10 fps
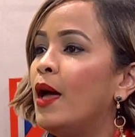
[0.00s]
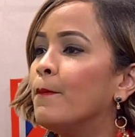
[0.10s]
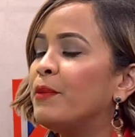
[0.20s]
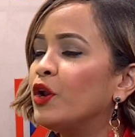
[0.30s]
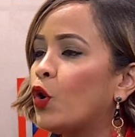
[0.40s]

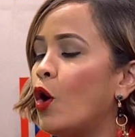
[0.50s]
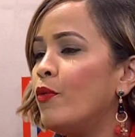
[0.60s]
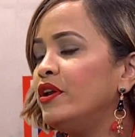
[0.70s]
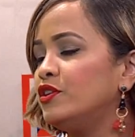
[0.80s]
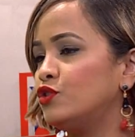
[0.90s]
Pero
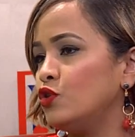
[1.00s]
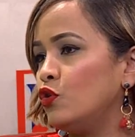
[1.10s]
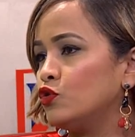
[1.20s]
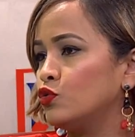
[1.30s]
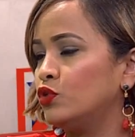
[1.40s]
¿cómo
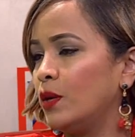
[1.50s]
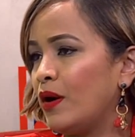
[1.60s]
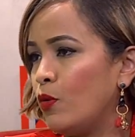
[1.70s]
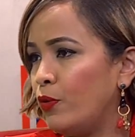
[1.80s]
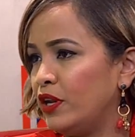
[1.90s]
inició su
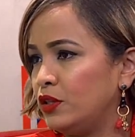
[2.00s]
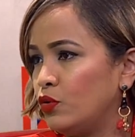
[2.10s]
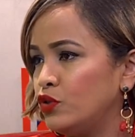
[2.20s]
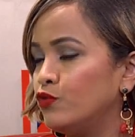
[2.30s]
trabajo político y su